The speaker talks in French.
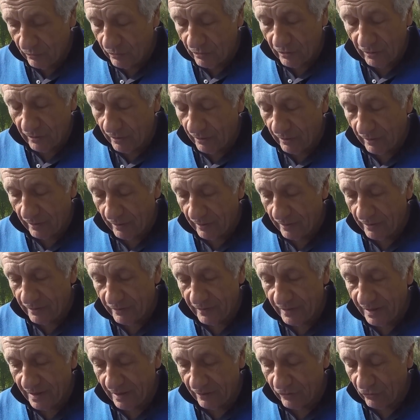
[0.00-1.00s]
toutes,
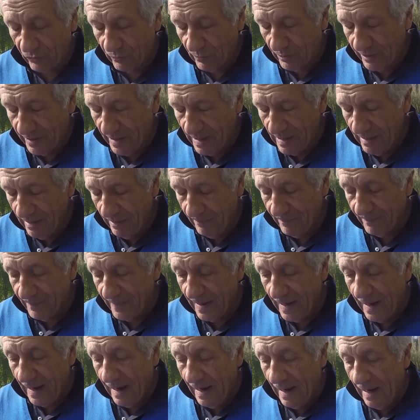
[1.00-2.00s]
tout modèle,
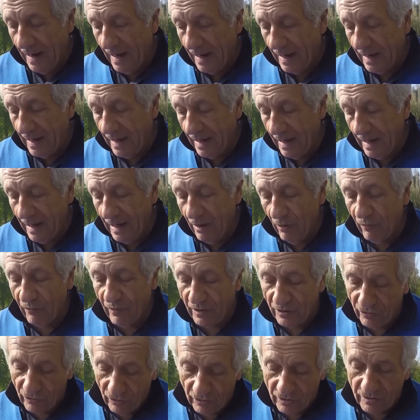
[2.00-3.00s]
et aux
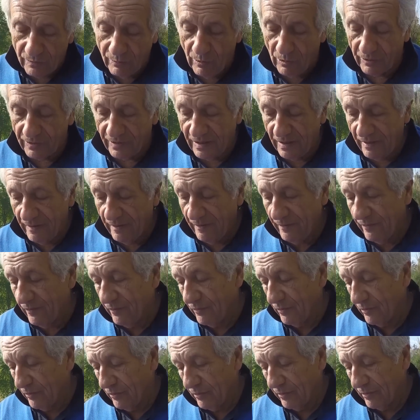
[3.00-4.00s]
voitures sportives
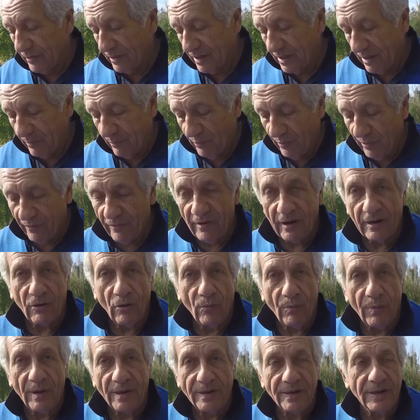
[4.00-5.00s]
euh, qui peuvent
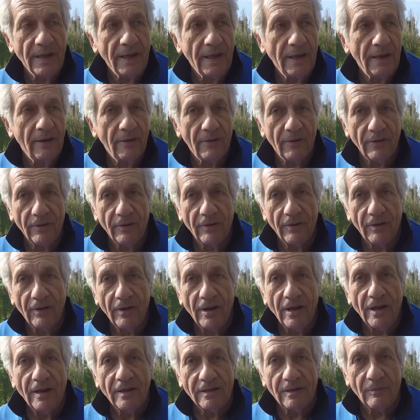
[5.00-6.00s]
accompagner. Euh,
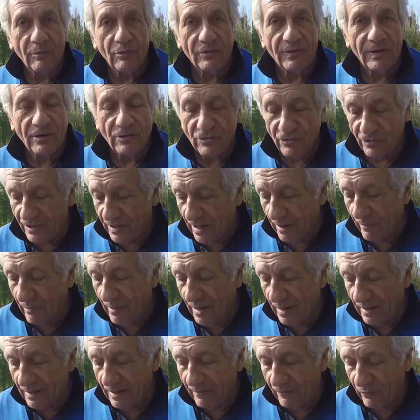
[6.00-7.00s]
c'est pour ça que je dis à
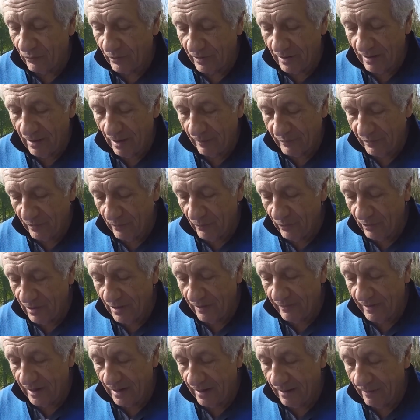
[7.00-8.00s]
Marc qu'il faut absolument
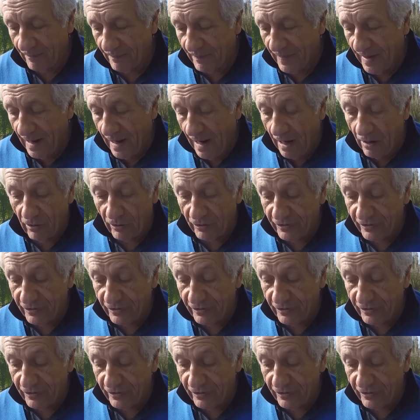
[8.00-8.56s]
qu'il vienne. Oui.